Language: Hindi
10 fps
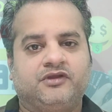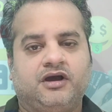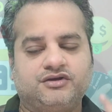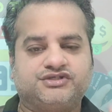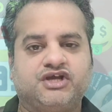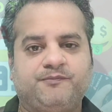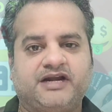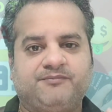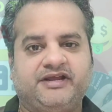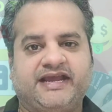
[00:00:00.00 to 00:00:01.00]
और उसके ऊपर
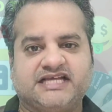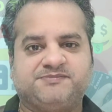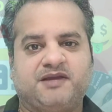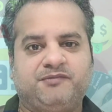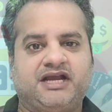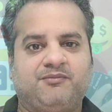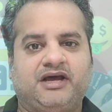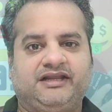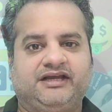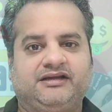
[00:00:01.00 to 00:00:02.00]
हमने कैशबैक भी कमा
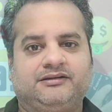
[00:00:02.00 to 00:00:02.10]
लिया